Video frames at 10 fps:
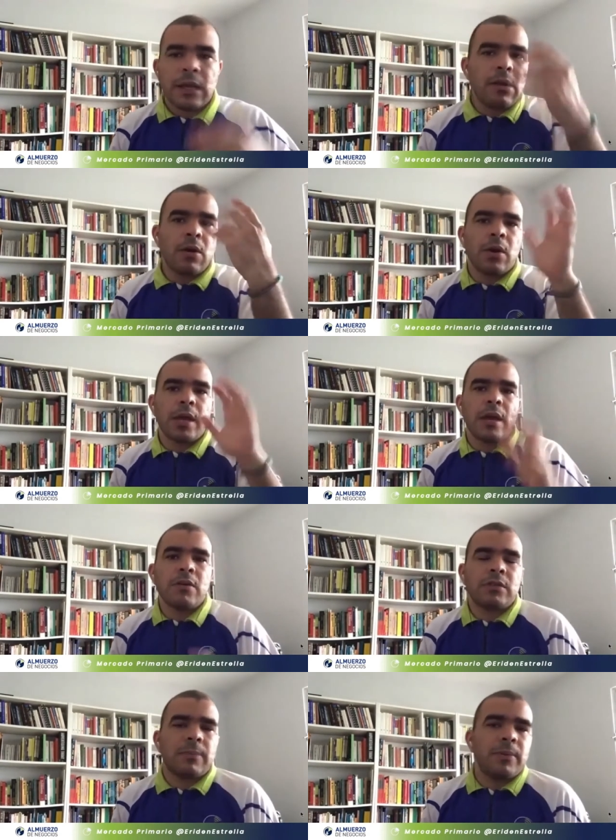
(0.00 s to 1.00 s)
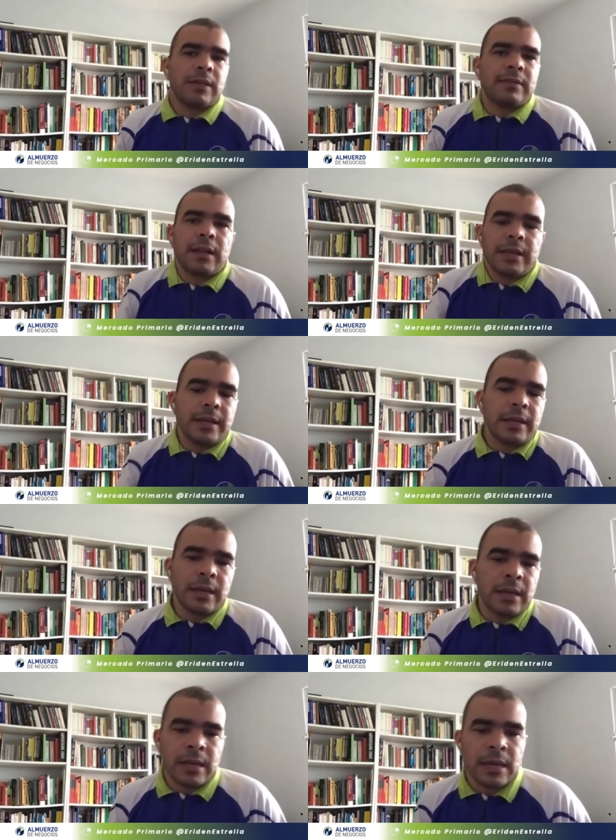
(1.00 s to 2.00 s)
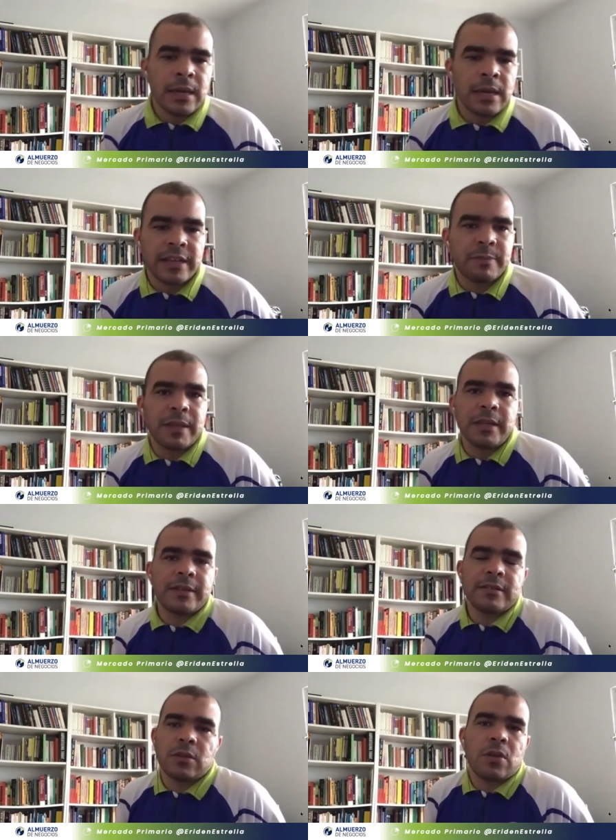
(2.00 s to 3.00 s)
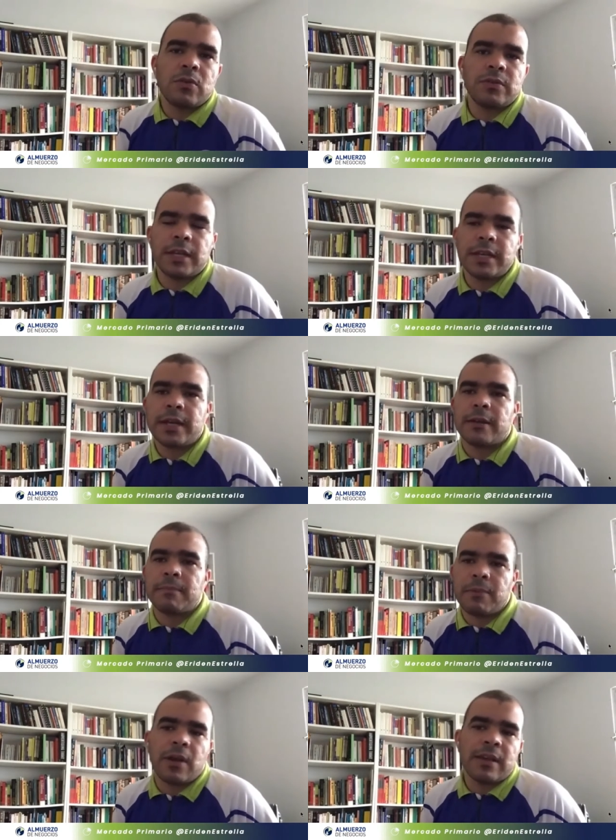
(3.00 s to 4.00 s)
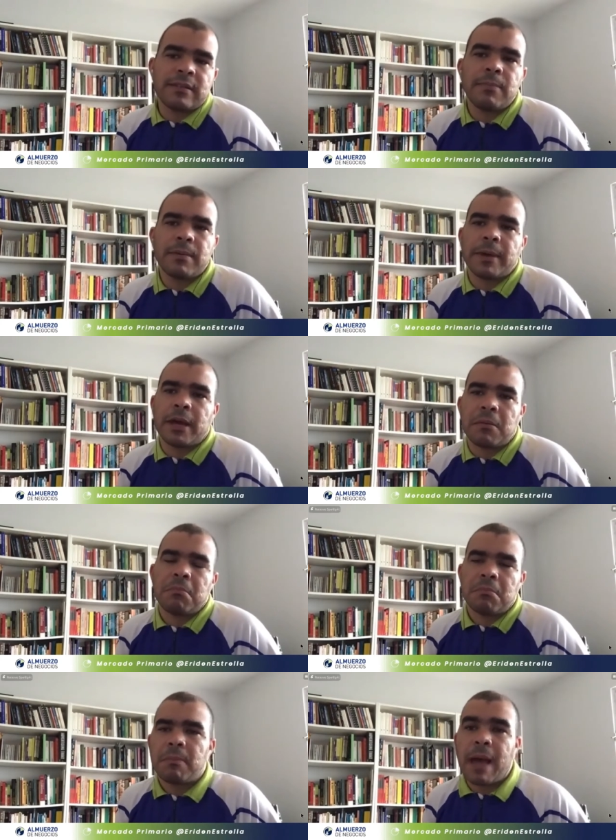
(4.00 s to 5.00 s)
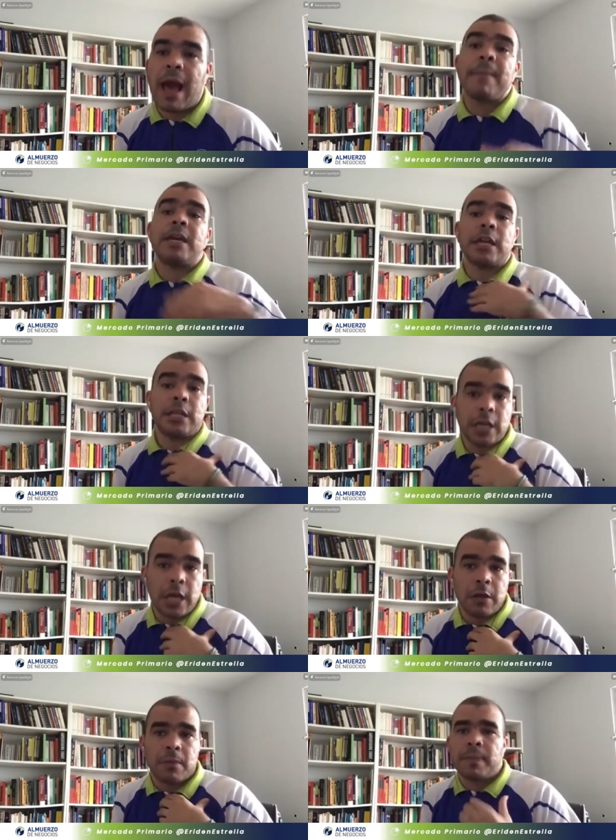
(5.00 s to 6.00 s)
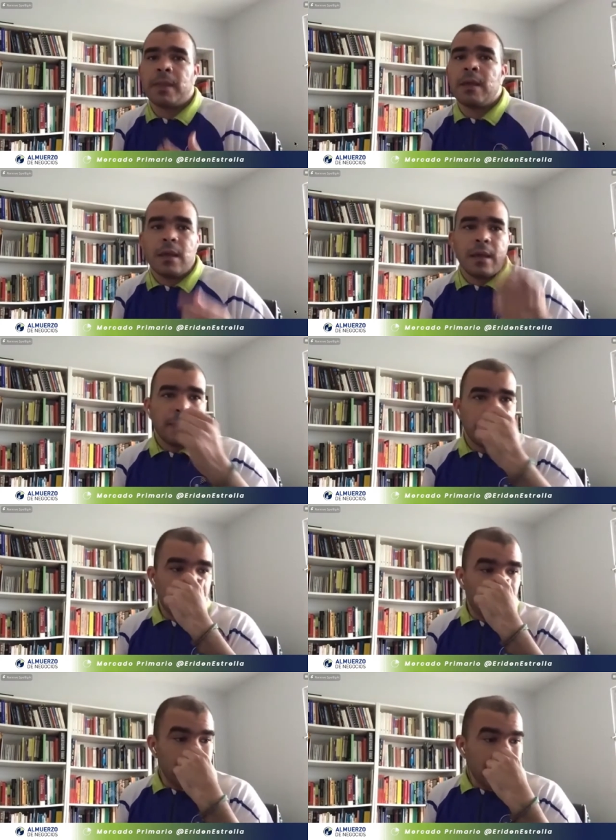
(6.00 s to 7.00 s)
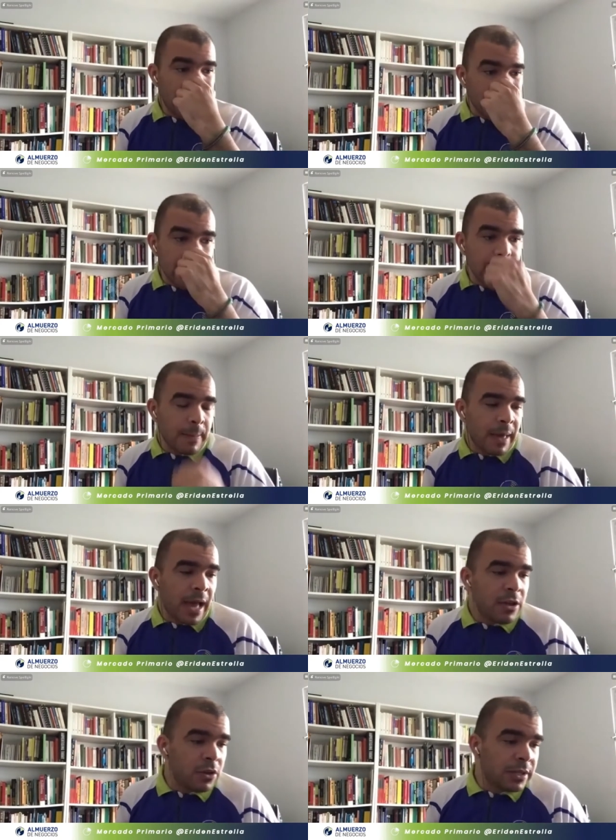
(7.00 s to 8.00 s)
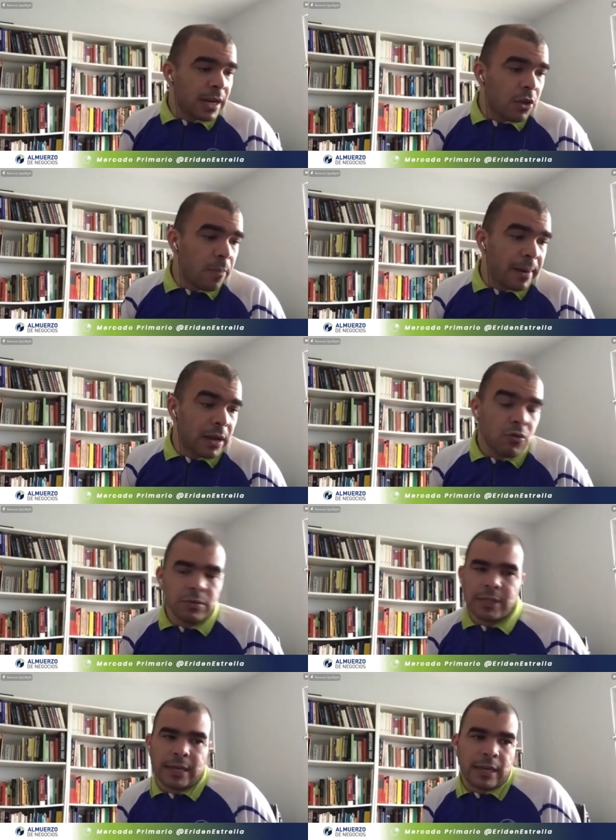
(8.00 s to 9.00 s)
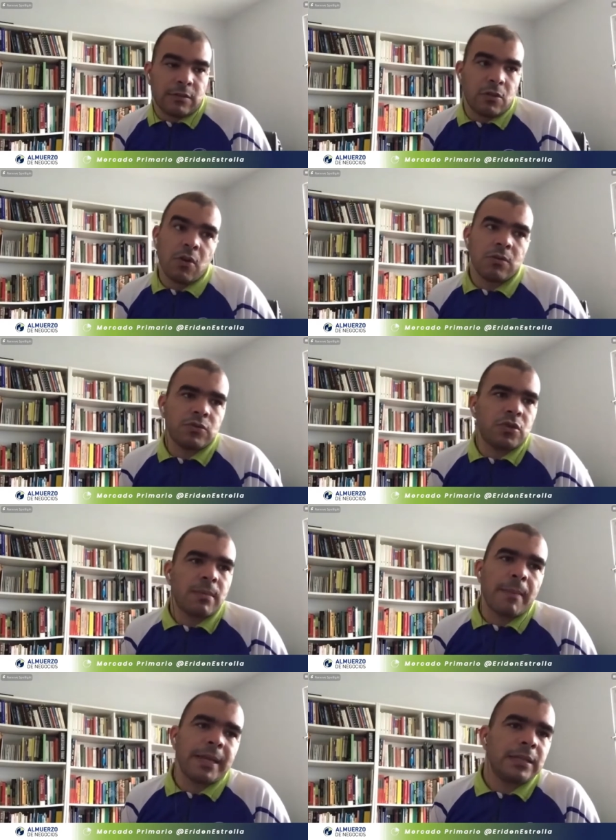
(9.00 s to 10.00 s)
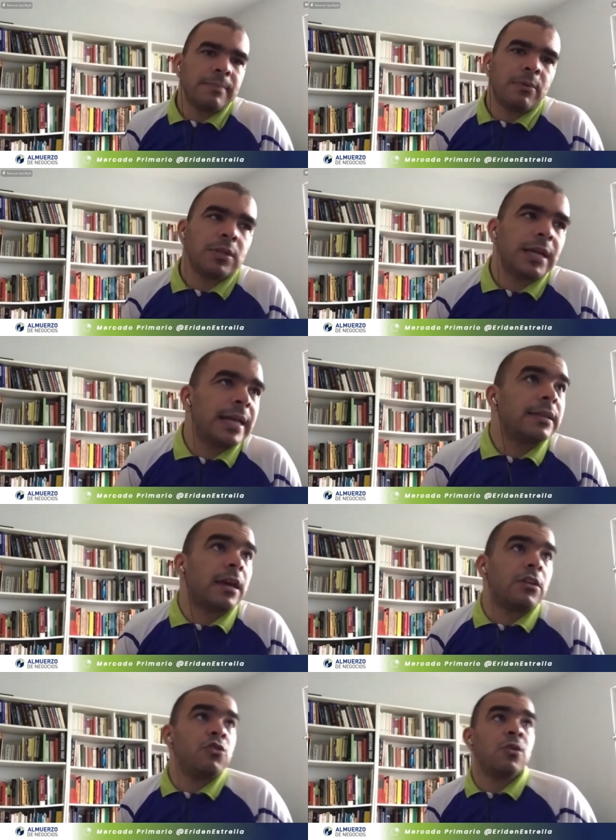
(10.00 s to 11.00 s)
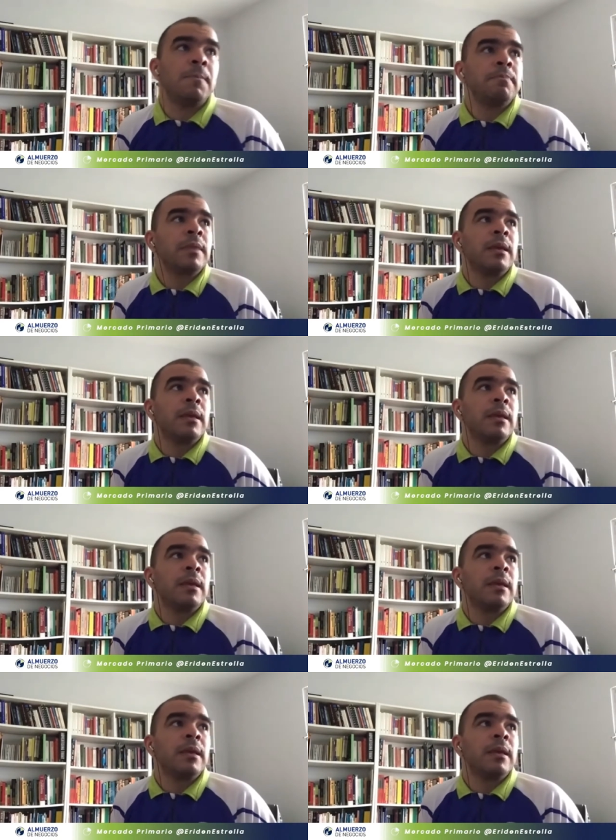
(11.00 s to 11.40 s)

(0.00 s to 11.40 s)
y luego de ahí usted puede salir y, expandirse todo lo que usted quiera. Pero es el primero, a mi criterio. Buenísimo. Después de ahí hay otras dos preguntas que son sumamente importantes que yo